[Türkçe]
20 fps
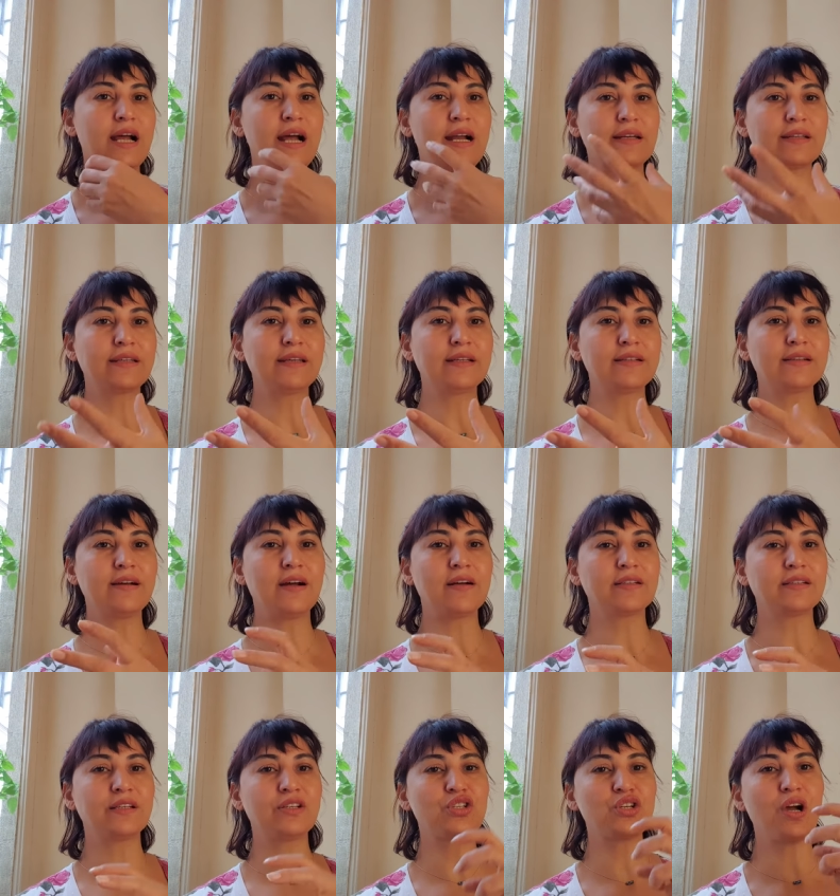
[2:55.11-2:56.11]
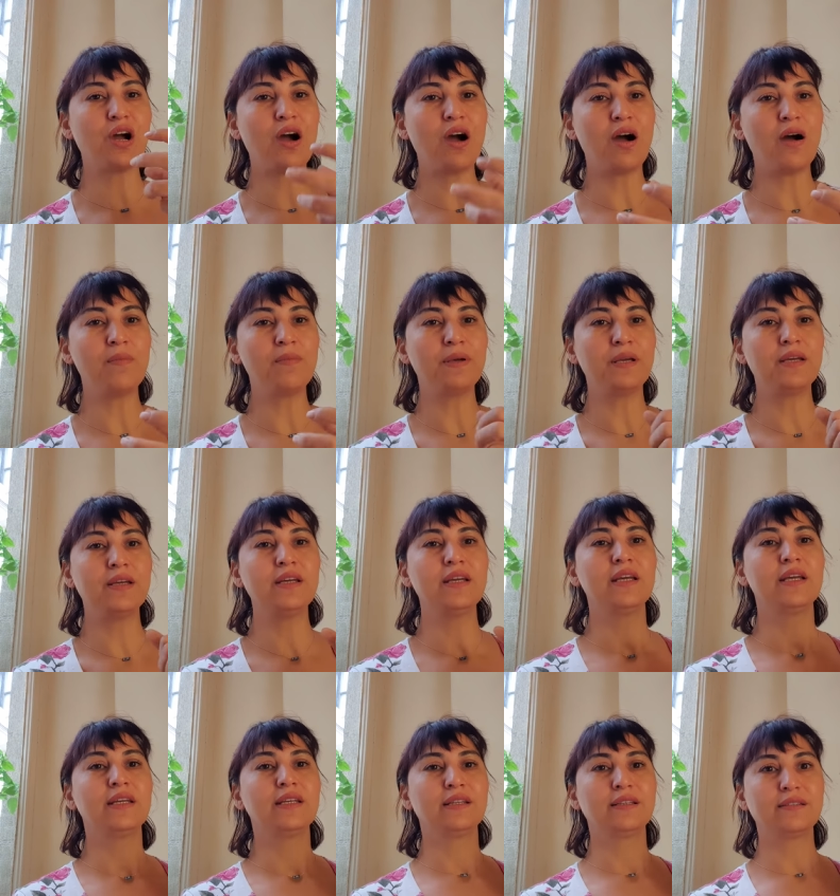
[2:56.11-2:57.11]
erkek kardeş abi
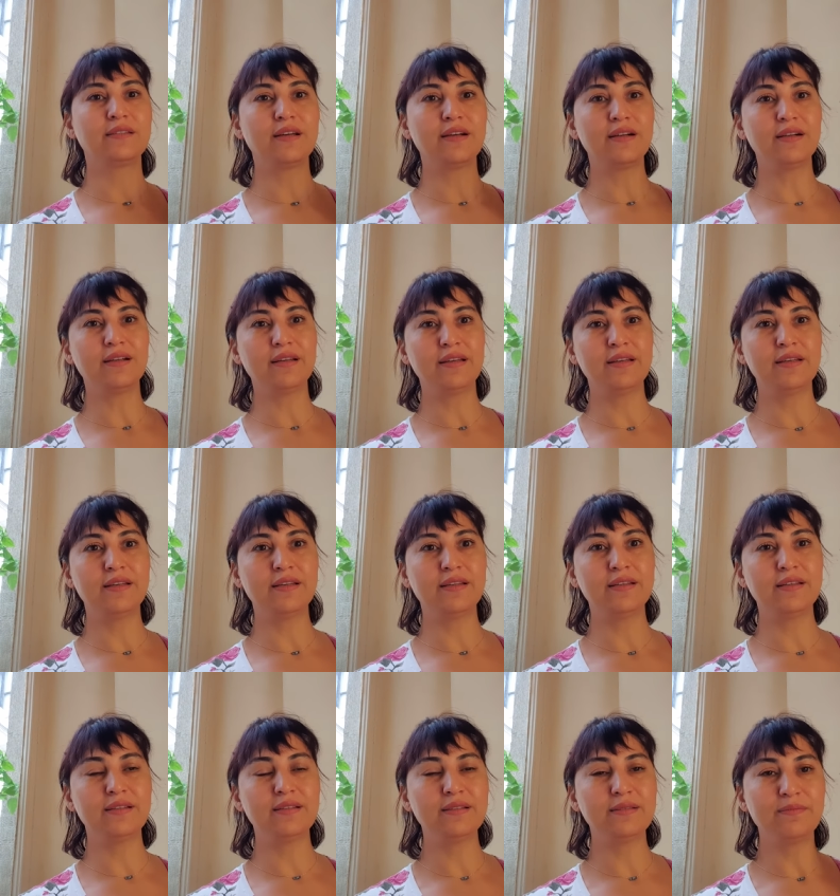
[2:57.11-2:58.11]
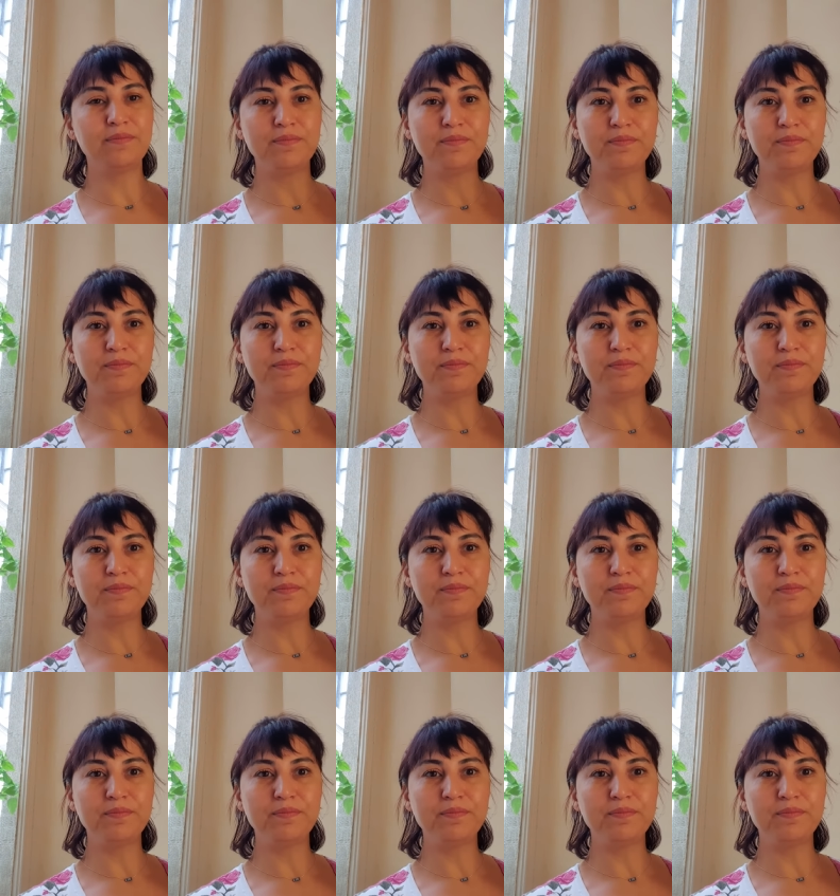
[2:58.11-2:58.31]
ya da e,